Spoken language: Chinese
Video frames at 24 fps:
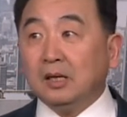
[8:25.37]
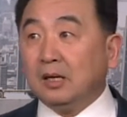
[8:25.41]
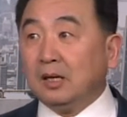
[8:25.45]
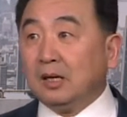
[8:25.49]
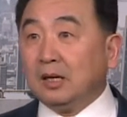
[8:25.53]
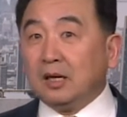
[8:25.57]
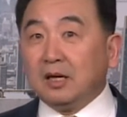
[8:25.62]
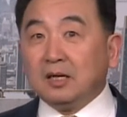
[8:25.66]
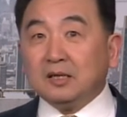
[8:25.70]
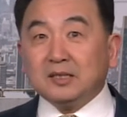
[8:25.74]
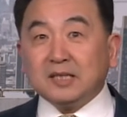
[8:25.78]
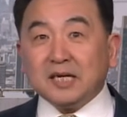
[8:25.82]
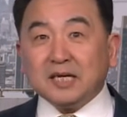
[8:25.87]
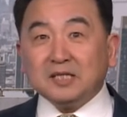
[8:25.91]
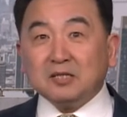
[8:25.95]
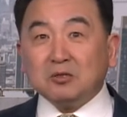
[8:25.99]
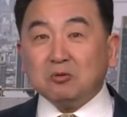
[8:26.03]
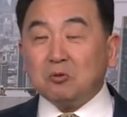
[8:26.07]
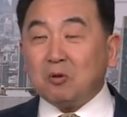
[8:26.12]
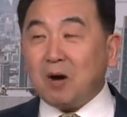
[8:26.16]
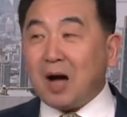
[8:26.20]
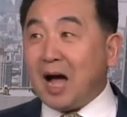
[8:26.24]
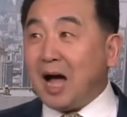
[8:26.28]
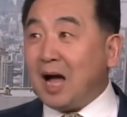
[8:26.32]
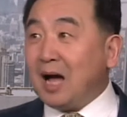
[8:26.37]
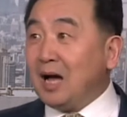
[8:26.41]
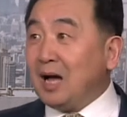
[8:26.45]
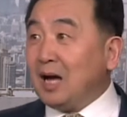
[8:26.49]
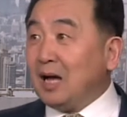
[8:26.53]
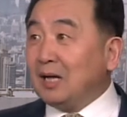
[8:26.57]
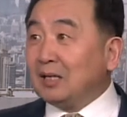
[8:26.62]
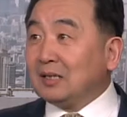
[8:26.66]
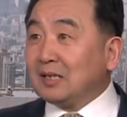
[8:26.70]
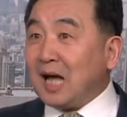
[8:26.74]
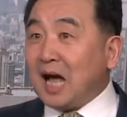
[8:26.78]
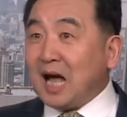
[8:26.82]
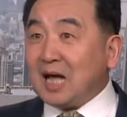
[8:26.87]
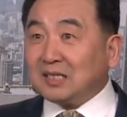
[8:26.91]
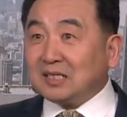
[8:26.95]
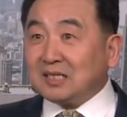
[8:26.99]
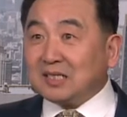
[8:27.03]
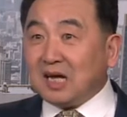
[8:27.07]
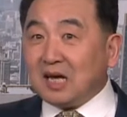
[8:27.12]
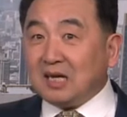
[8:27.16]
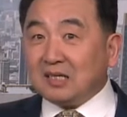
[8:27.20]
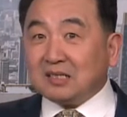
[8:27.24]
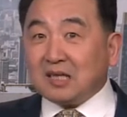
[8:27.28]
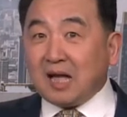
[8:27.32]
而这句话，他
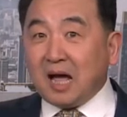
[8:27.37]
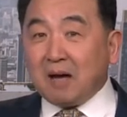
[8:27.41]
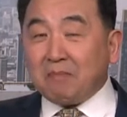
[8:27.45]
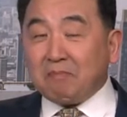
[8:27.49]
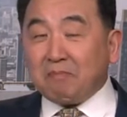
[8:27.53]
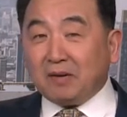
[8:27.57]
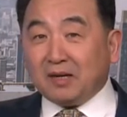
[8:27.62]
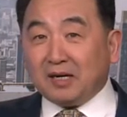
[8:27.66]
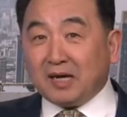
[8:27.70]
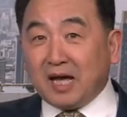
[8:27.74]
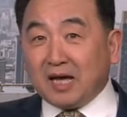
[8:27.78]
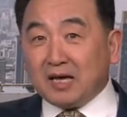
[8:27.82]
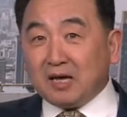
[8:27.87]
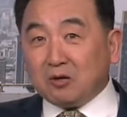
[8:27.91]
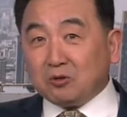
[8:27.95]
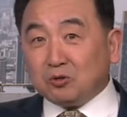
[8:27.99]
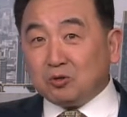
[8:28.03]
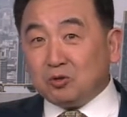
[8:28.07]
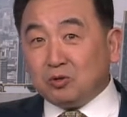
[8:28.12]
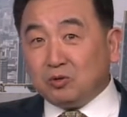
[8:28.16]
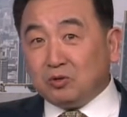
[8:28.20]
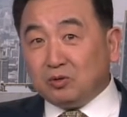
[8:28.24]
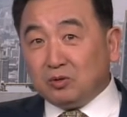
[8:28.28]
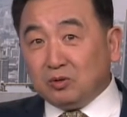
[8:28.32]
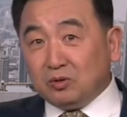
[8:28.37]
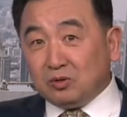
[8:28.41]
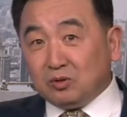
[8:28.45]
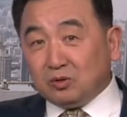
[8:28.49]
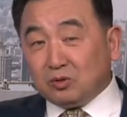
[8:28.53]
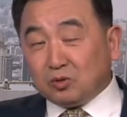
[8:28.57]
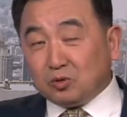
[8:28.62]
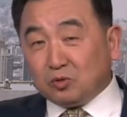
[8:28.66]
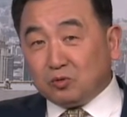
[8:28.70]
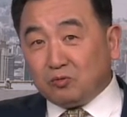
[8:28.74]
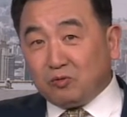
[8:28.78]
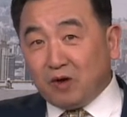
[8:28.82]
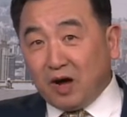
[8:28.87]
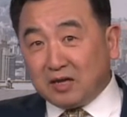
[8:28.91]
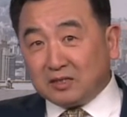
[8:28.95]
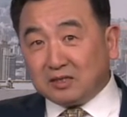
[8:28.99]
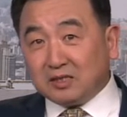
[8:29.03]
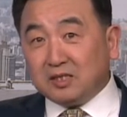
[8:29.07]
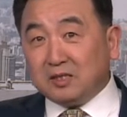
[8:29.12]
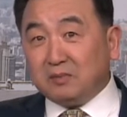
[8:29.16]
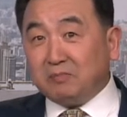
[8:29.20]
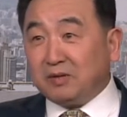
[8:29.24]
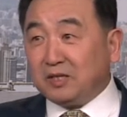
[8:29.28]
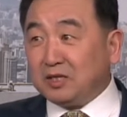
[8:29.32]
在他本来要去出访
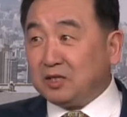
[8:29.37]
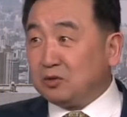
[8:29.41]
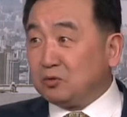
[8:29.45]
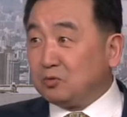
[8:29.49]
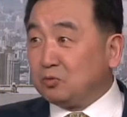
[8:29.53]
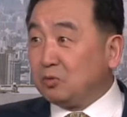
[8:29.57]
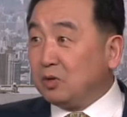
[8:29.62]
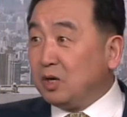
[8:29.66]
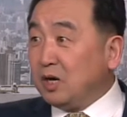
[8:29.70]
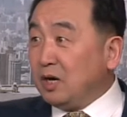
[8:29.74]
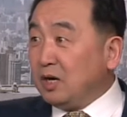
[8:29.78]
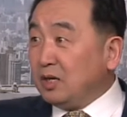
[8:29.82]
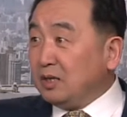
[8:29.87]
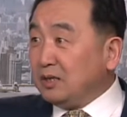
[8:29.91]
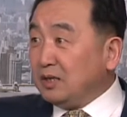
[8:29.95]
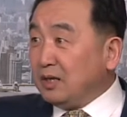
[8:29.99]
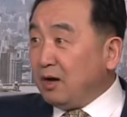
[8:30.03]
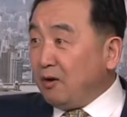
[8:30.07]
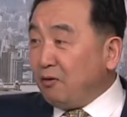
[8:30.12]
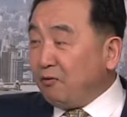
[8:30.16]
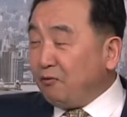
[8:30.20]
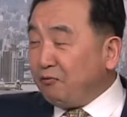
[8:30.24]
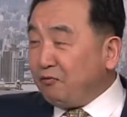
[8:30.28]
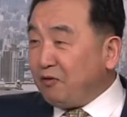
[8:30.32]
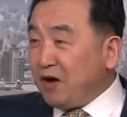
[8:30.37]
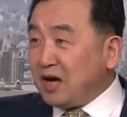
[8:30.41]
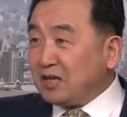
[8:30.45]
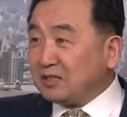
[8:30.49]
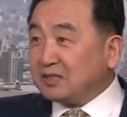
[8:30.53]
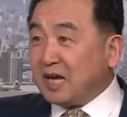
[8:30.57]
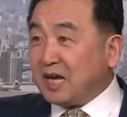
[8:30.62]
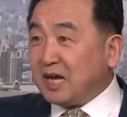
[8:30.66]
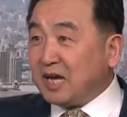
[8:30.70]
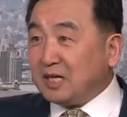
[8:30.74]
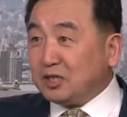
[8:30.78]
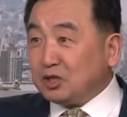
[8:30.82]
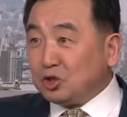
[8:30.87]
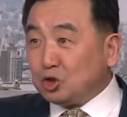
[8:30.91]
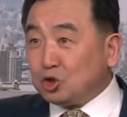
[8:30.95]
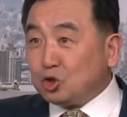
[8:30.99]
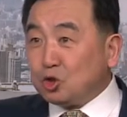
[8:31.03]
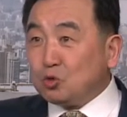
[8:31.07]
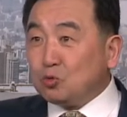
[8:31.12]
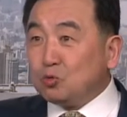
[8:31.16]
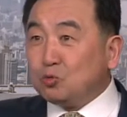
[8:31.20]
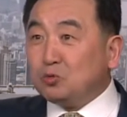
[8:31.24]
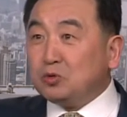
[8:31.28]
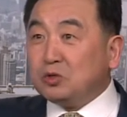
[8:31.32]
日本的时候，要放在
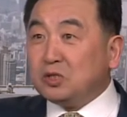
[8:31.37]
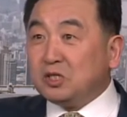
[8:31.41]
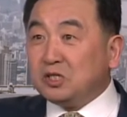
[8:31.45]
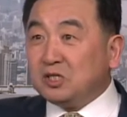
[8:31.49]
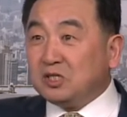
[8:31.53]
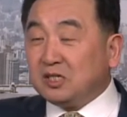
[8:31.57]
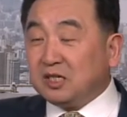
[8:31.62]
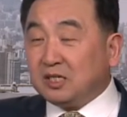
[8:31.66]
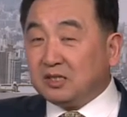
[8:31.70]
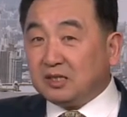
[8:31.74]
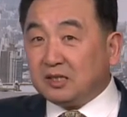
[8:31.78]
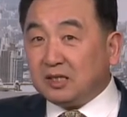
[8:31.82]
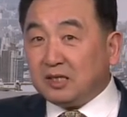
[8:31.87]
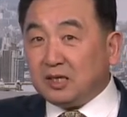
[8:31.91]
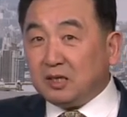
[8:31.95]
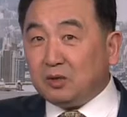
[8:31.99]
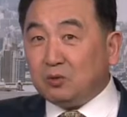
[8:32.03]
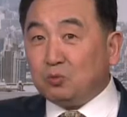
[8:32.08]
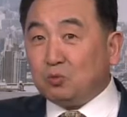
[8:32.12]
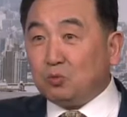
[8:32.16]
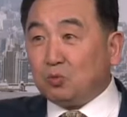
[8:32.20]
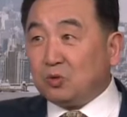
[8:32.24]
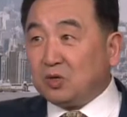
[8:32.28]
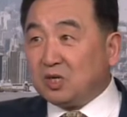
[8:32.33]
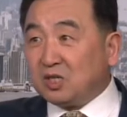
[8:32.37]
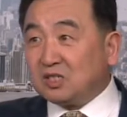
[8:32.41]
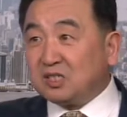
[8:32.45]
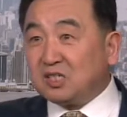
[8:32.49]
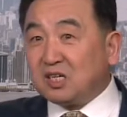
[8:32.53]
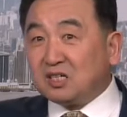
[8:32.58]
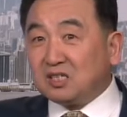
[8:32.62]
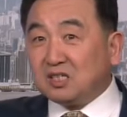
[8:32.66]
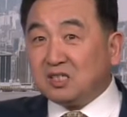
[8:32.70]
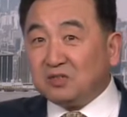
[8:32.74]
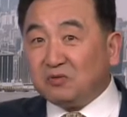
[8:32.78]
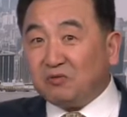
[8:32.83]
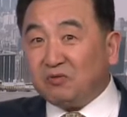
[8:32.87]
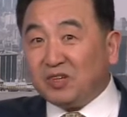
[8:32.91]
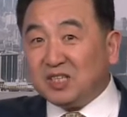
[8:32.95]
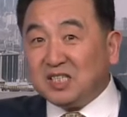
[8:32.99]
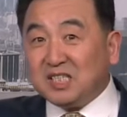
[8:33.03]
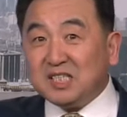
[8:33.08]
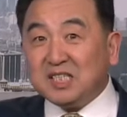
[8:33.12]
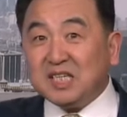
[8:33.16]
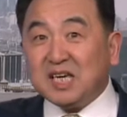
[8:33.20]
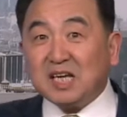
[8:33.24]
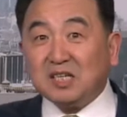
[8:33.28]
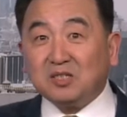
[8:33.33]
中日的第五个政治文
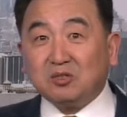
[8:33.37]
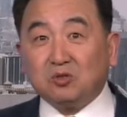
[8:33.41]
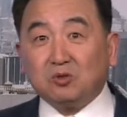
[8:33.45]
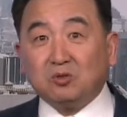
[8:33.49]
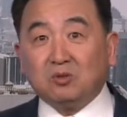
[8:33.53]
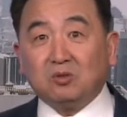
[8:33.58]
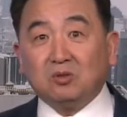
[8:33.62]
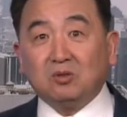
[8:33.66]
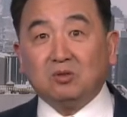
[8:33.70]
件中。